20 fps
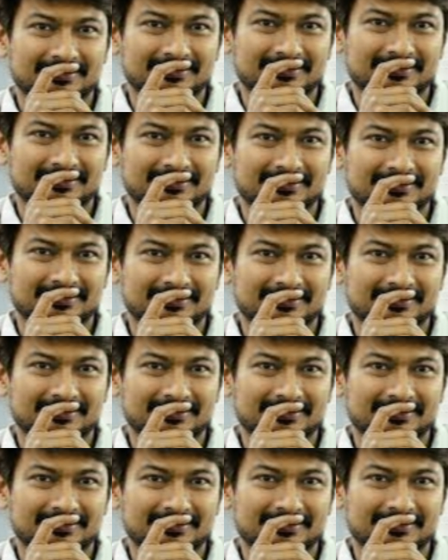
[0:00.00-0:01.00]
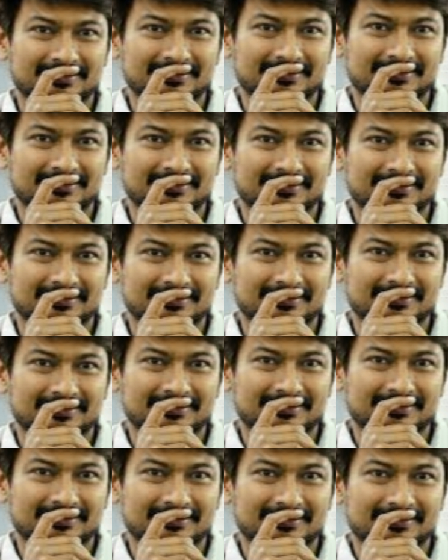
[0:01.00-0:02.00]
வழக்கறிஞர் கபில் சிபில்
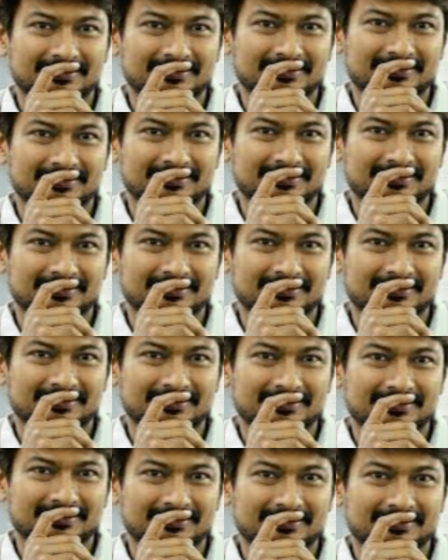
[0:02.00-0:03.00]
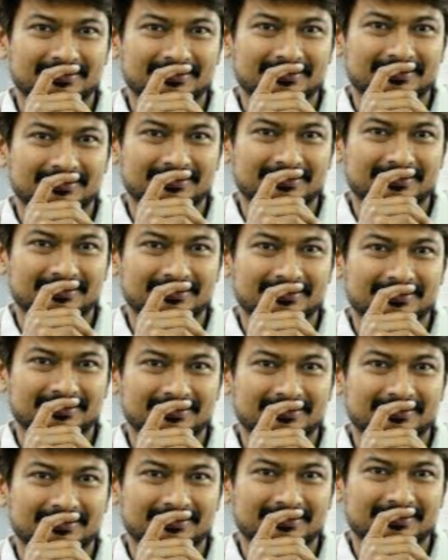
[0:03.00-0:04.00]
ஆஜராகிறார் இன்னொரு வழக்கு
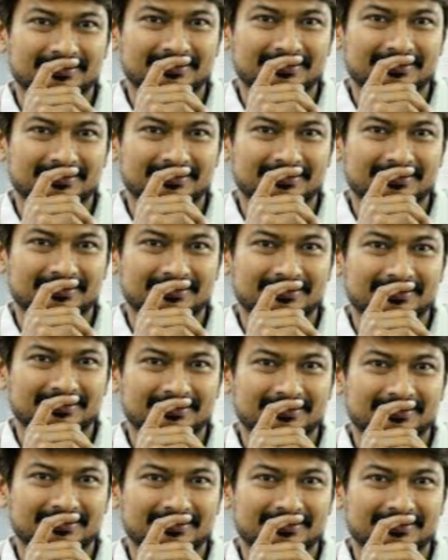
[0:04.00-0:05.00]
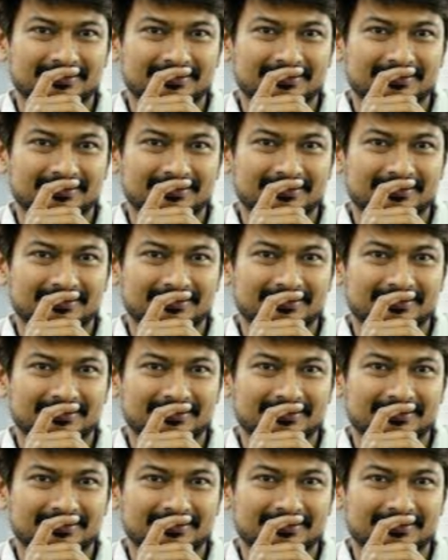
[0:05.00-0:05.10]
விவசாய சங்கத்தின் சார்பில்